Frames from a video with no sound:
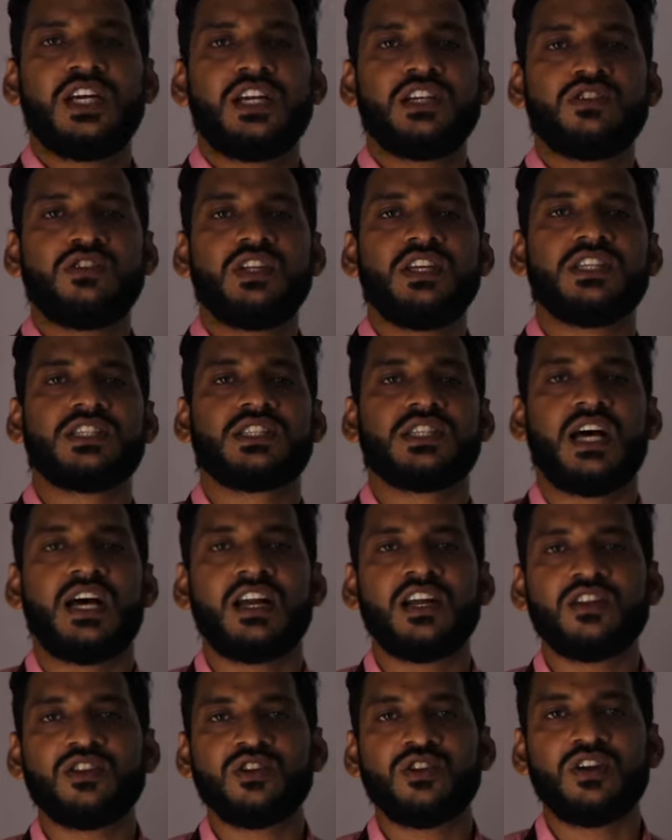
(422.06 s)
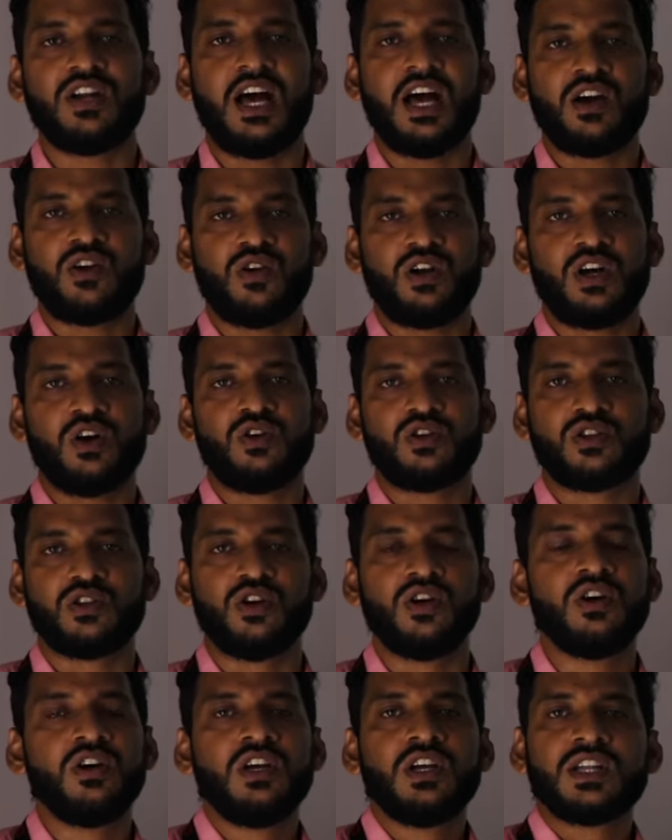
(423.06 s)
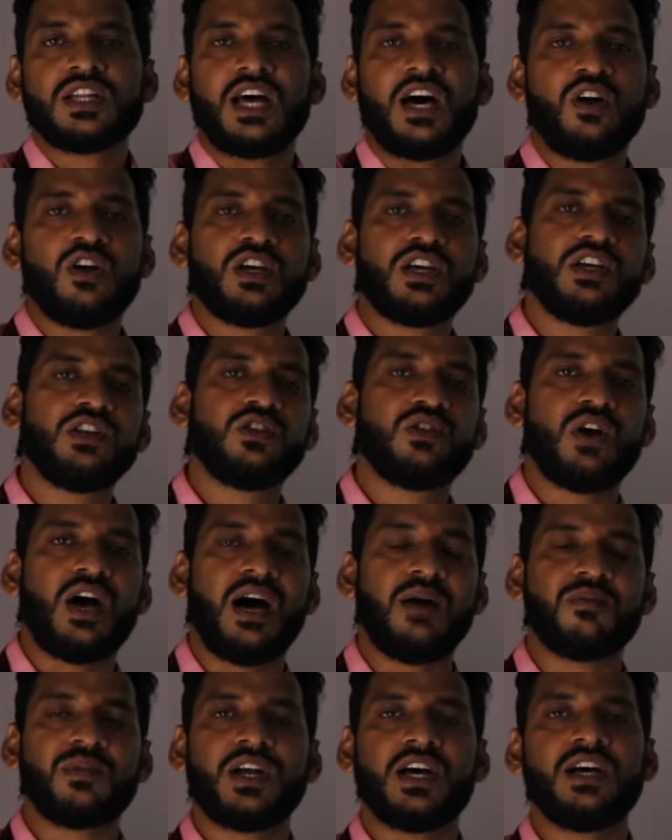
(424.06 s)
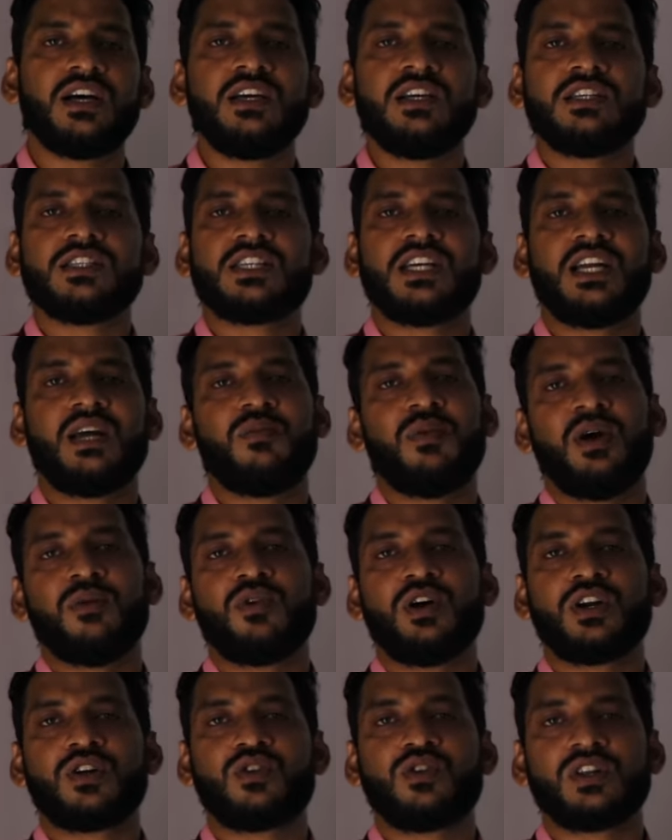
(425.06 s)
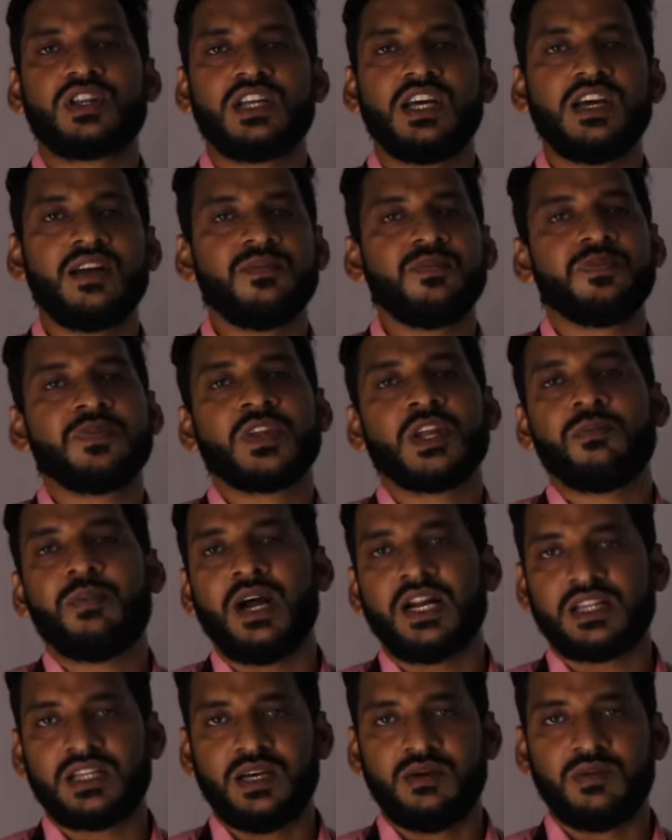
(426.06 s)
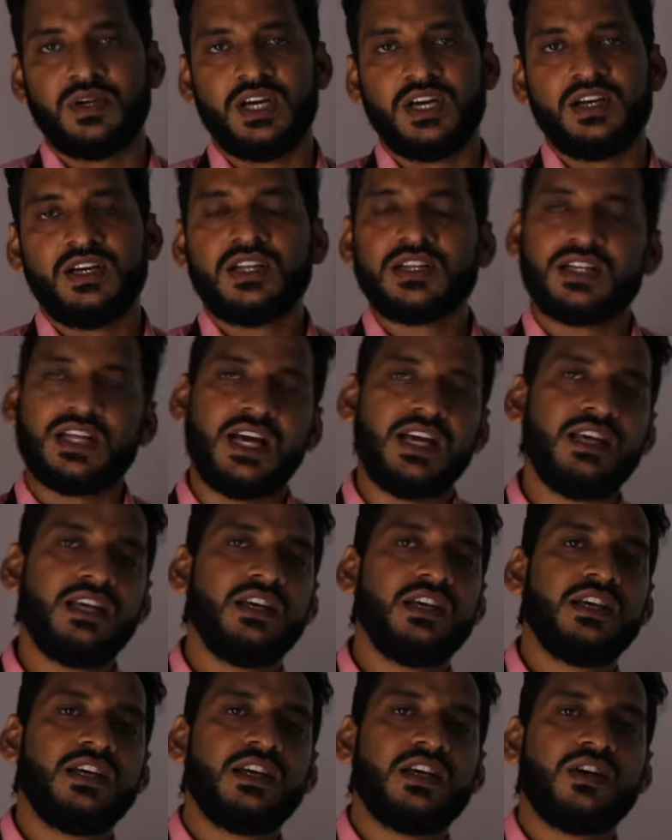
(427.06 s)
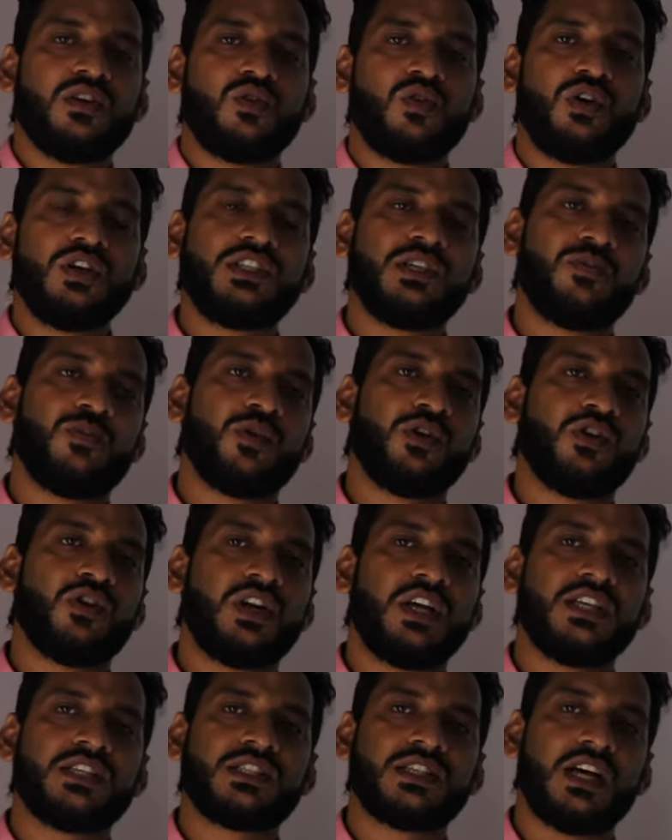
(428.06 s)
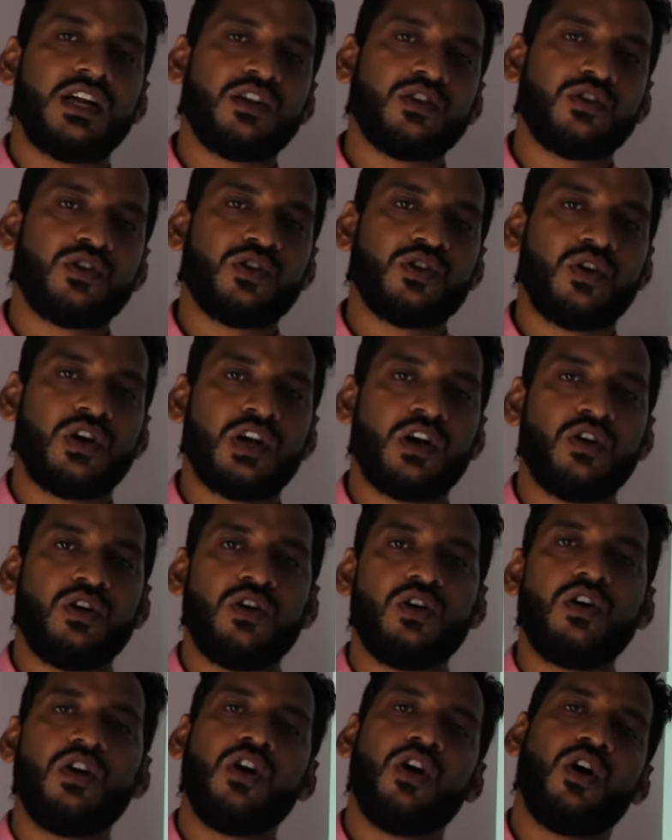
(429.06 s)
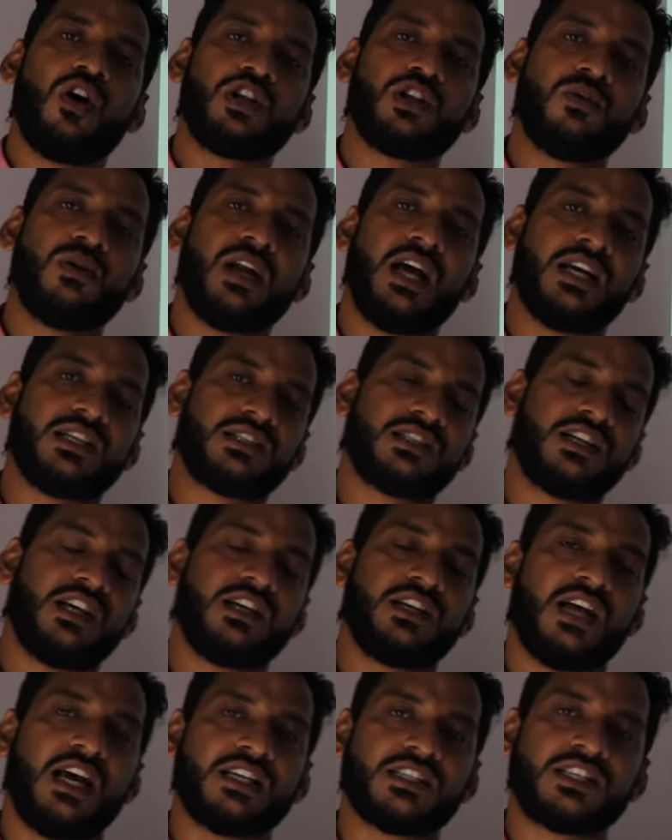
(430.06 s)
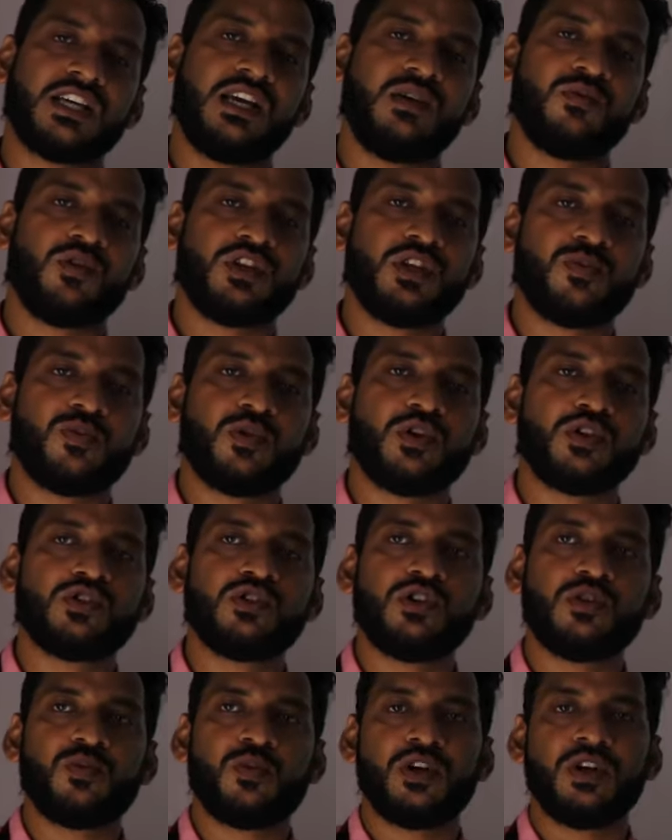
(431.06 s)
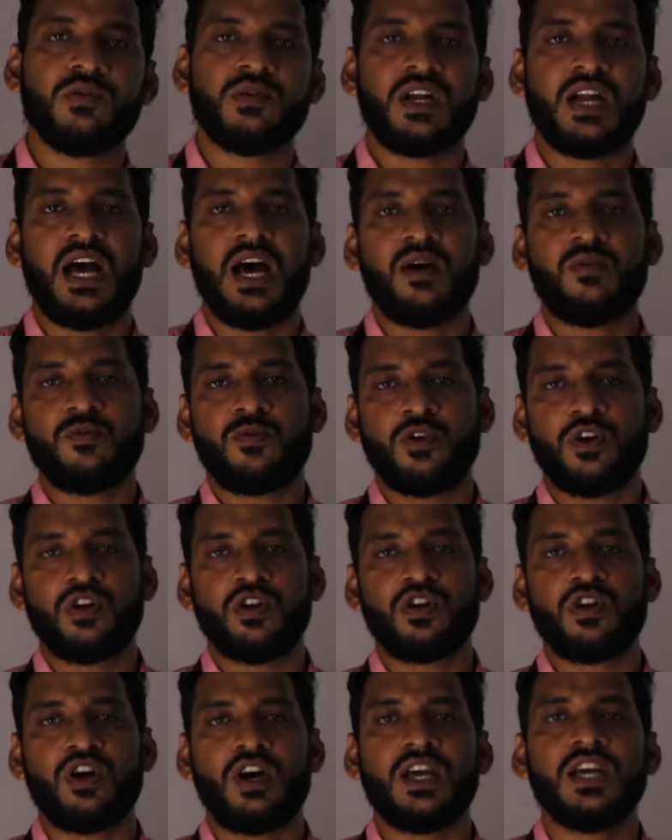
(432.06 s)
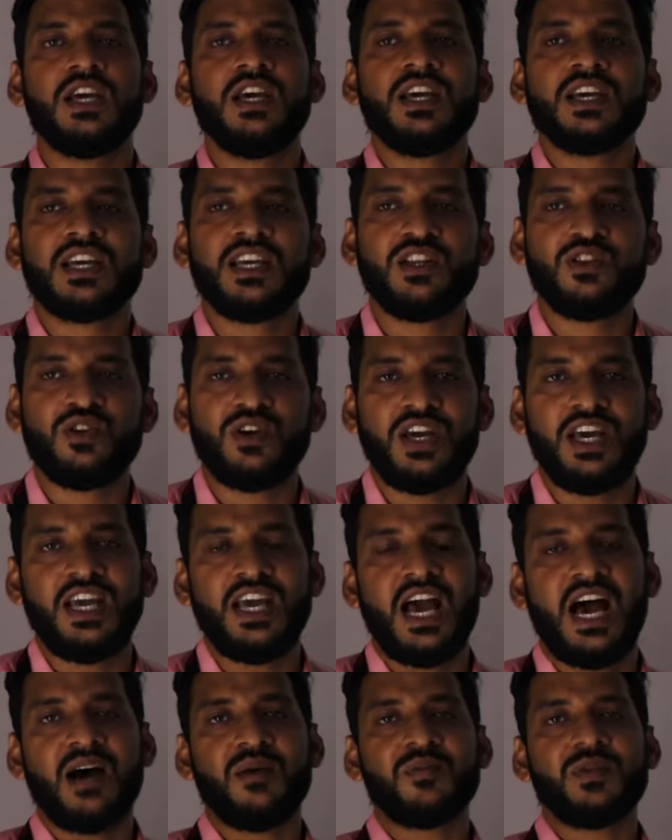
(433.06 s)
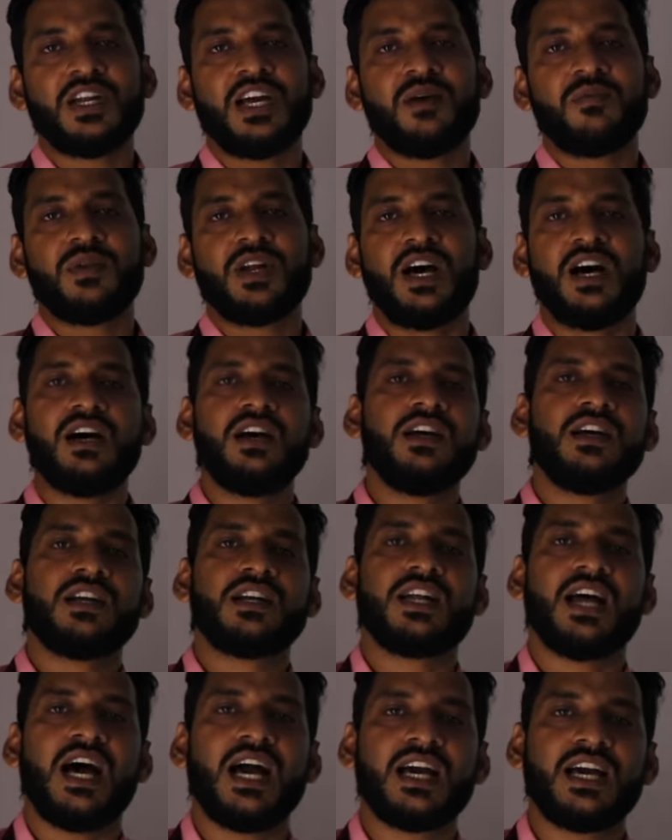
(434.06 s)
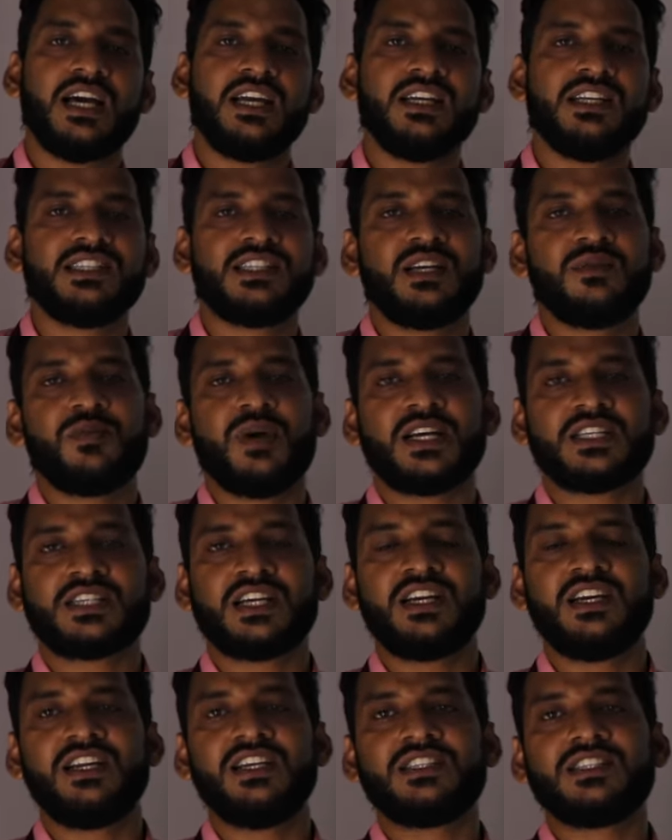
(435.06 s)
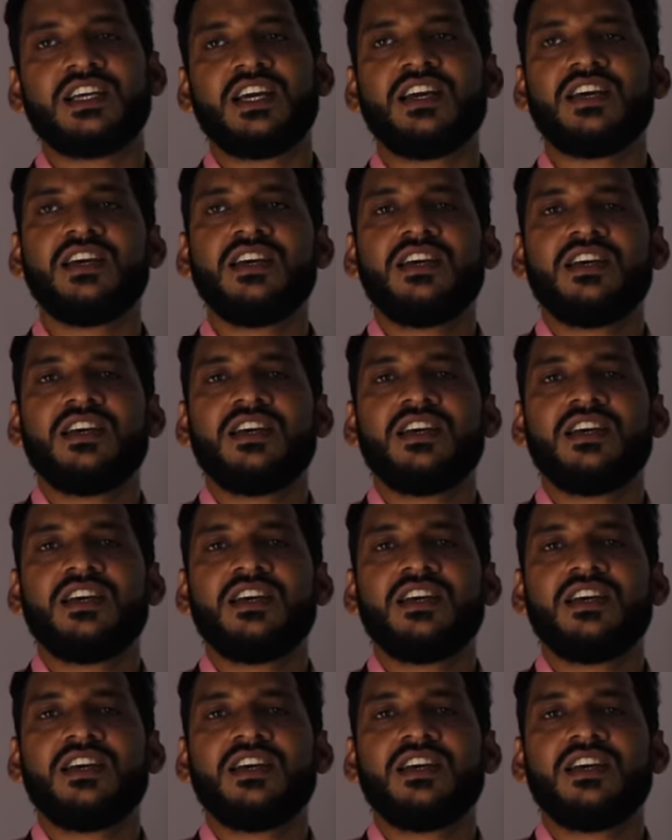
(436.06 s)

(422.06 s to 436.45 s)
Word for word: সেটা যদি স্থানান্তর না করা হতো তাহলে কিন্তু আমরা সেটা ব্যবহার করতে পারতাম না তাই ওই যে পণ্যটা স্থানান্তর করা হলো অথবা রাজশাহী রাজশাহীর মধ্যে প্রচুর পরিমাণ আম ফলন হয় কিন্তু এই আমটা আমরা ঢাকায় নিজের বাসার নিচে